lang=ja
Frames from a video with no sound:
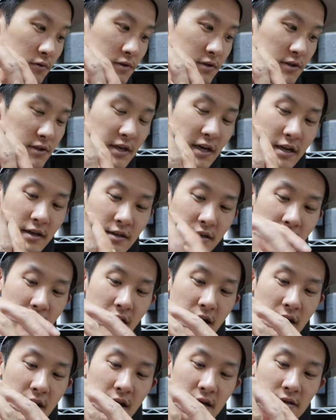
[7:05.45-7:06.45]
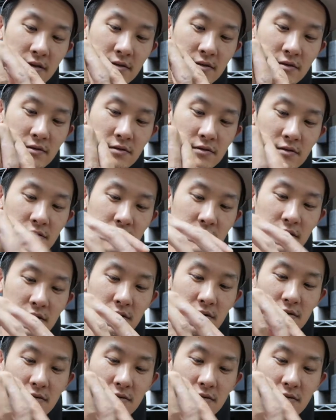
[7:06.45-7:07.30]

をつけて、レンズ、